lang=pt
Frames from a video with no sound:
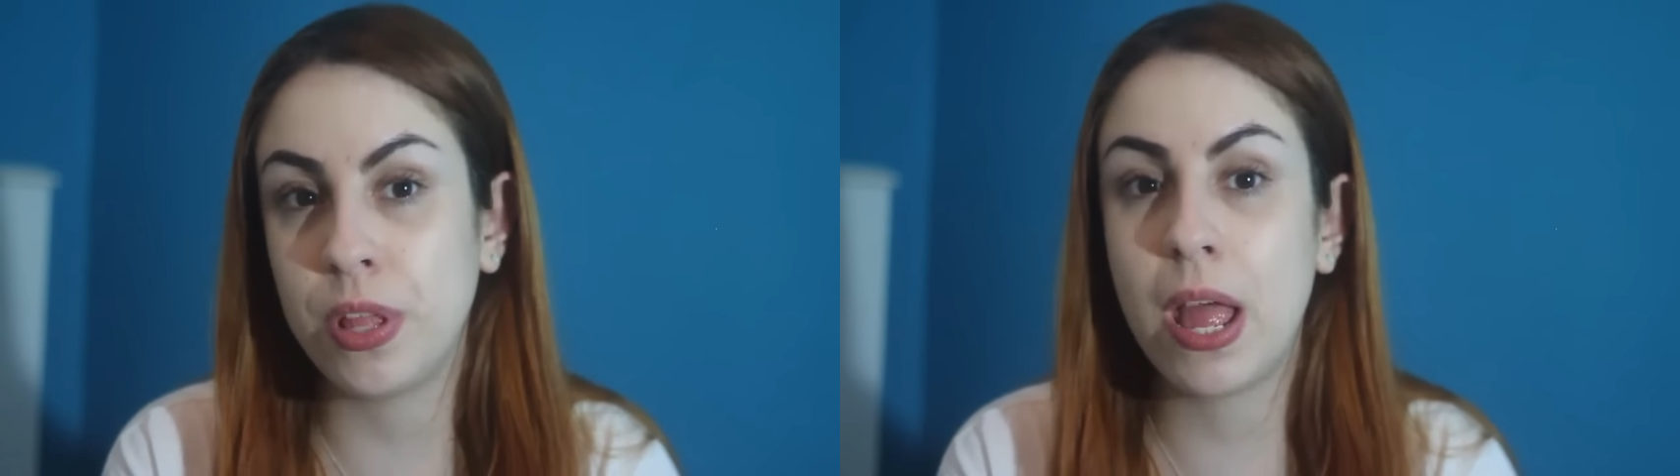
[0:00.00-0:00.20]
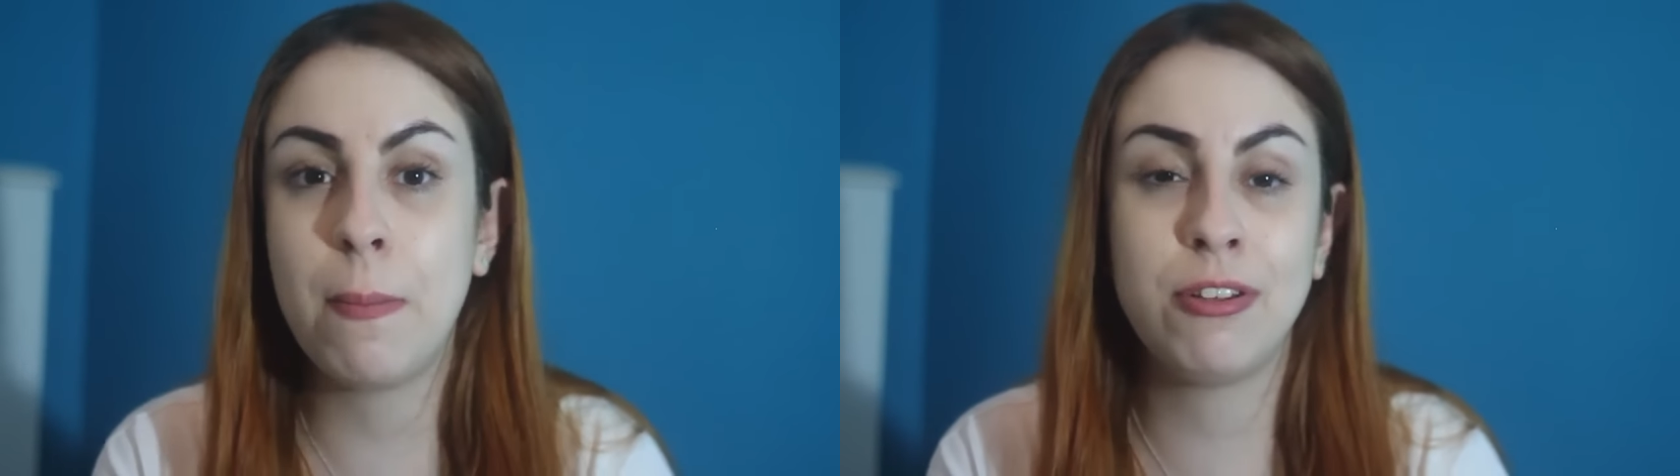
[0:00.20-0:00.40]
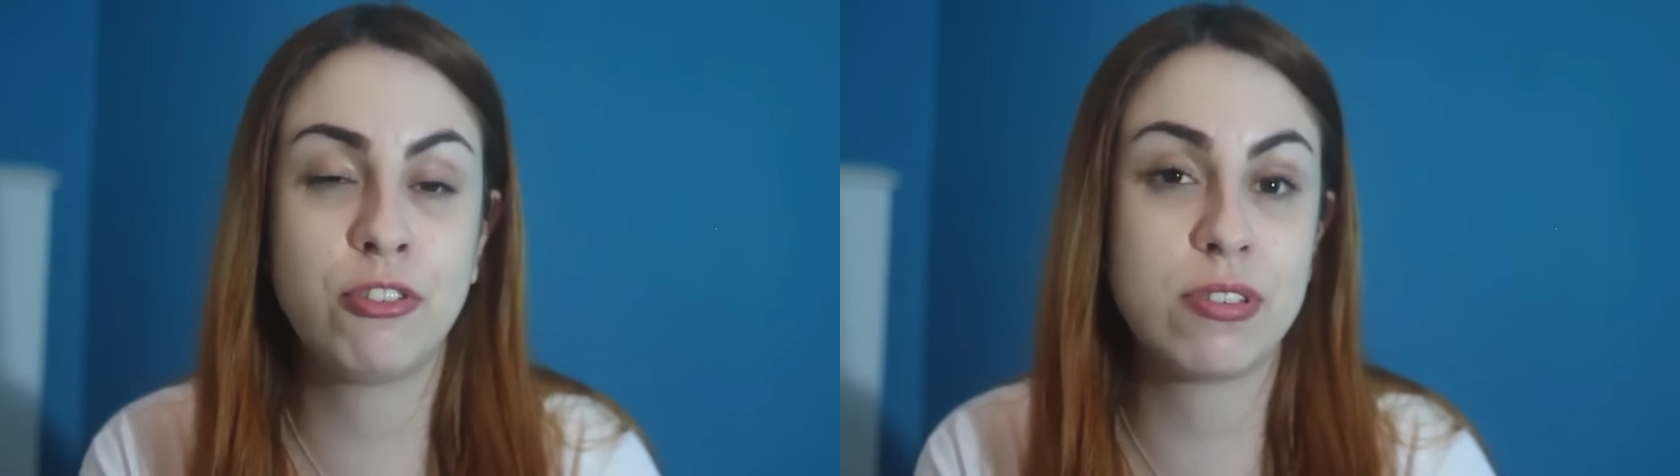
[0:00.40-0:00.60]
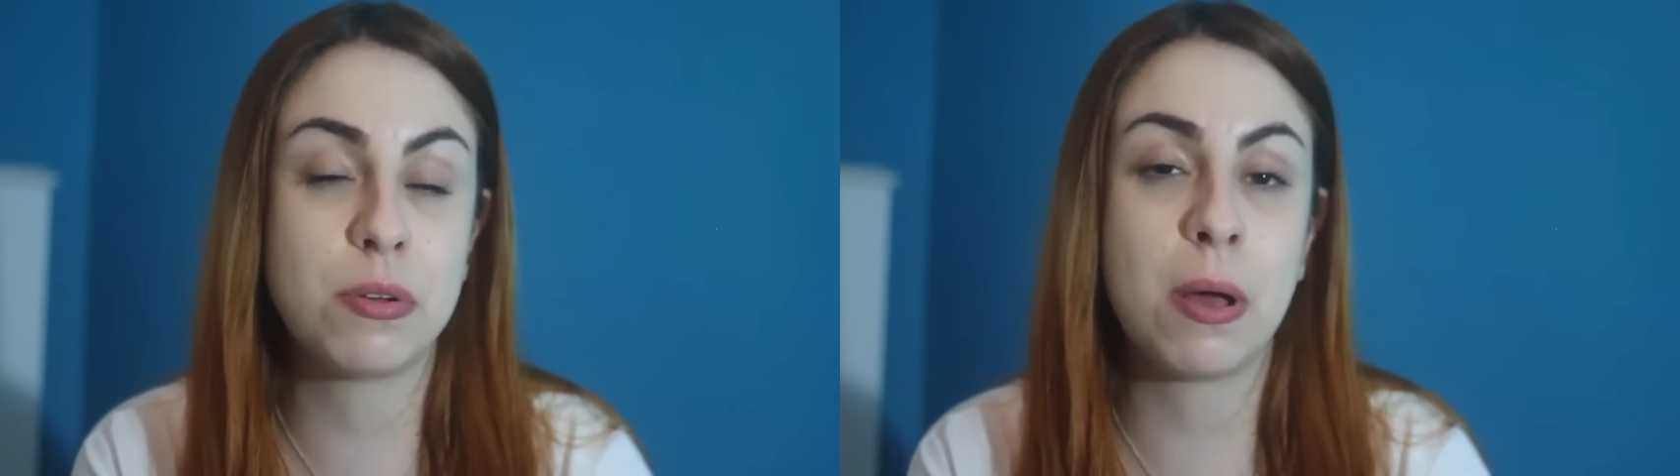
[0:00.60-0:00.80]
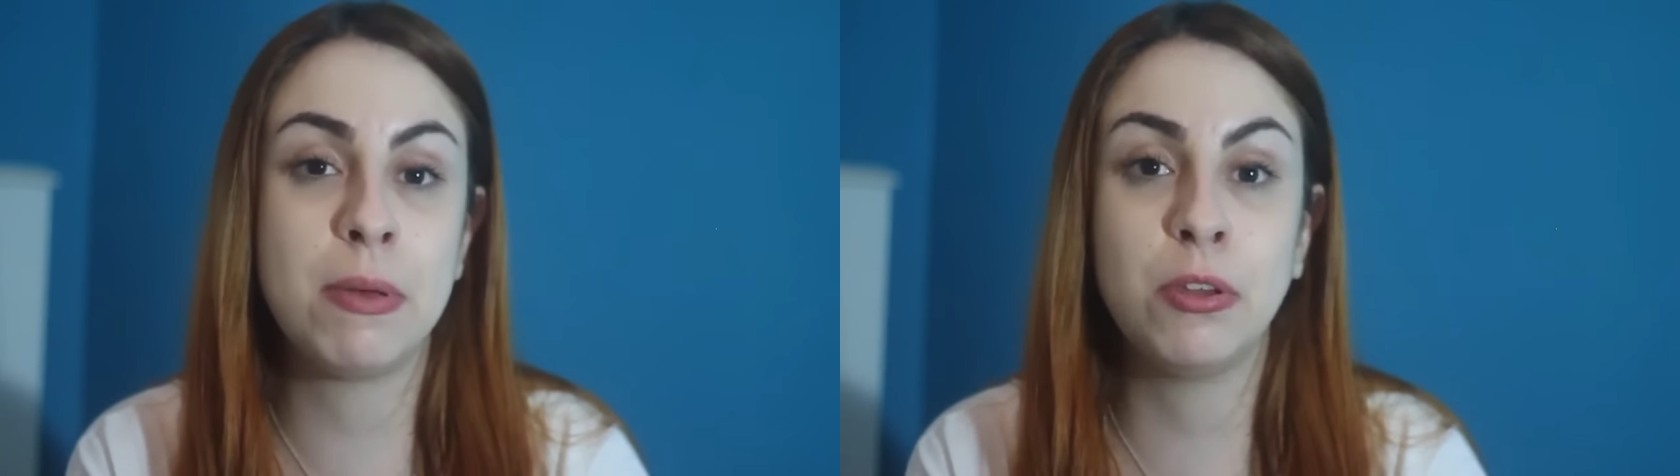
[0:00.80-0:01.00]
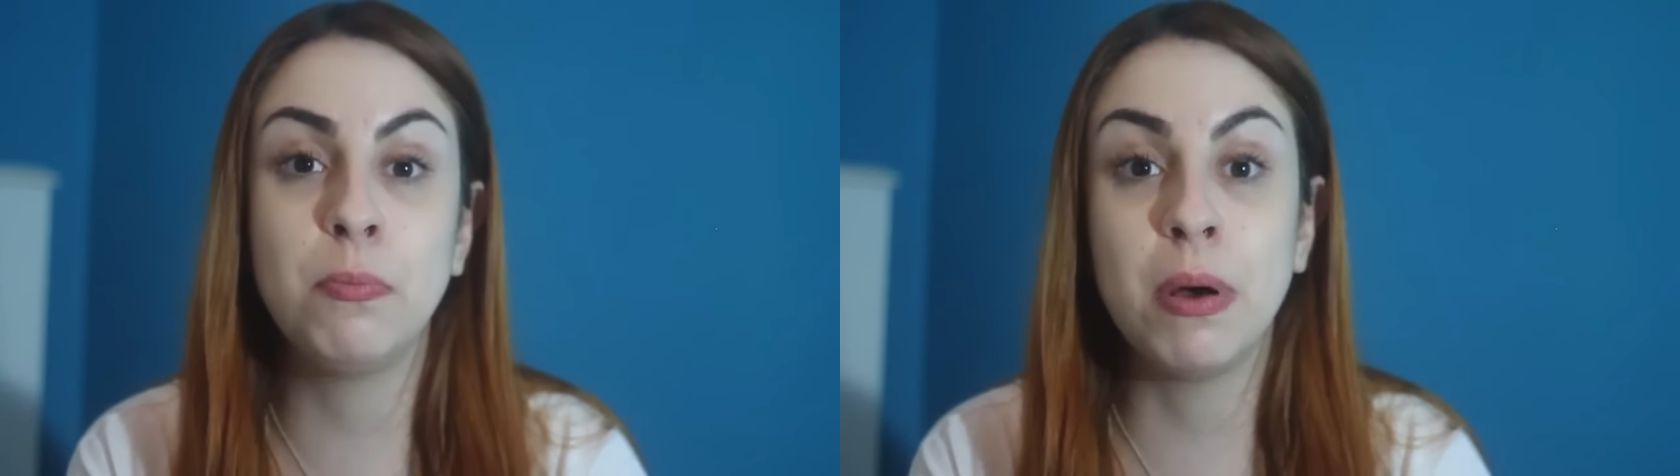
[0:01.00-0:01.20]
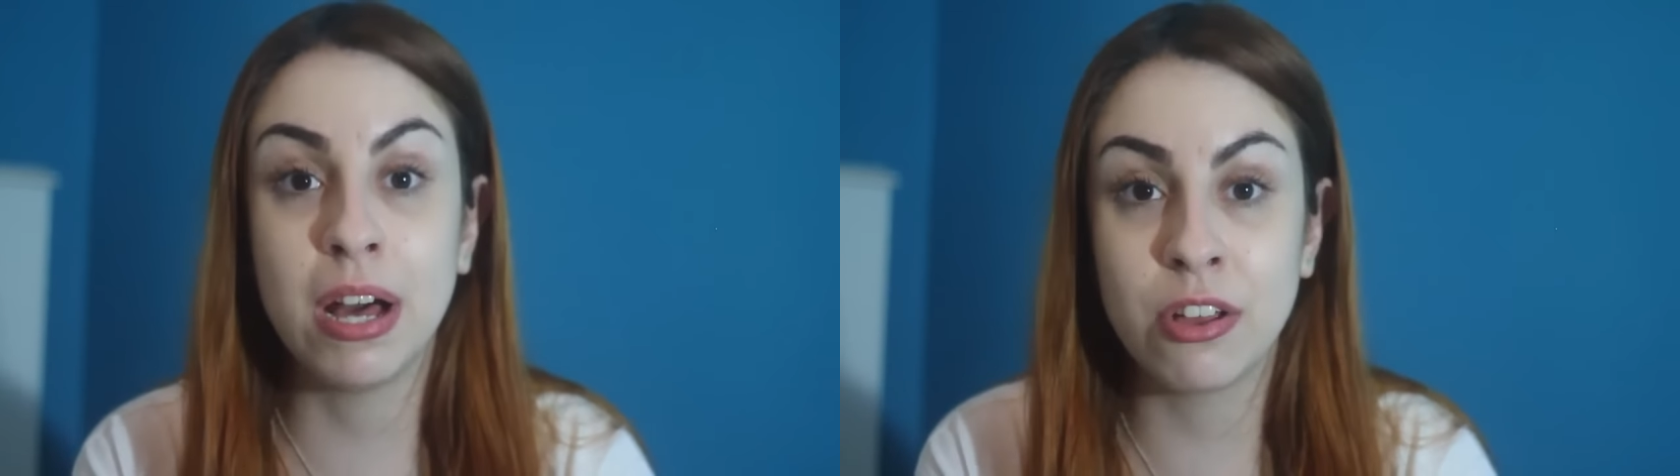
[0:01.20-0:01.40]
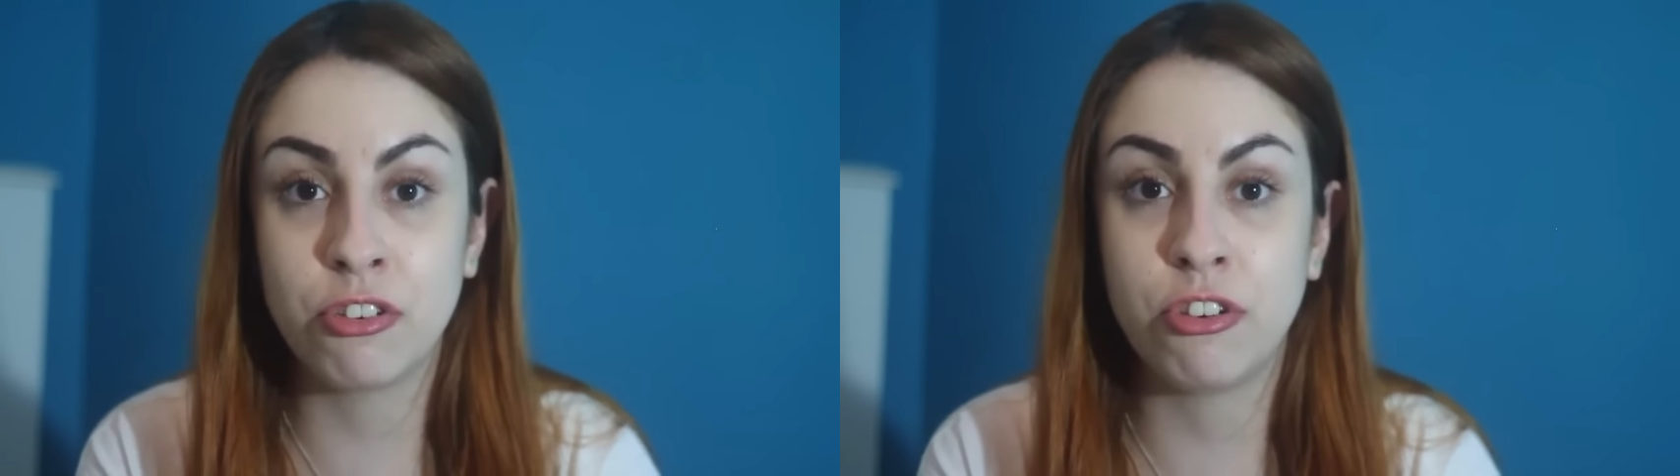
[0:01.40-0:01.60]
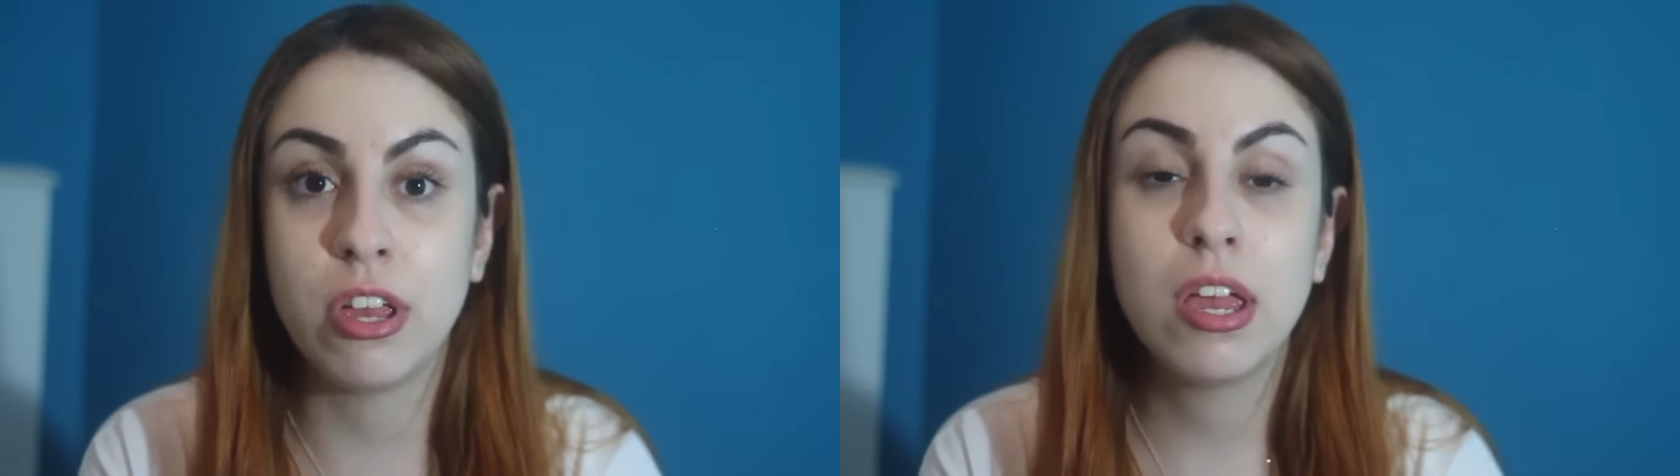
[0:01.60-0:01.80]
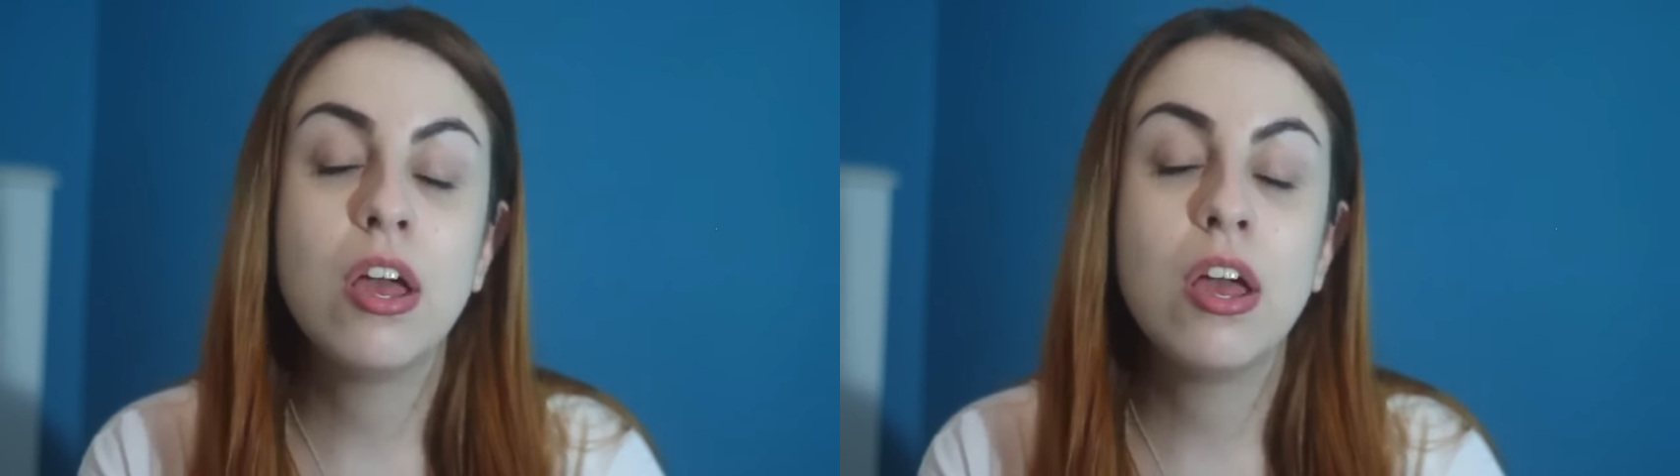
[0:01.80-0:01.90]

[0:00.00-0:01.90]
de repente repente que seu cabelo manche,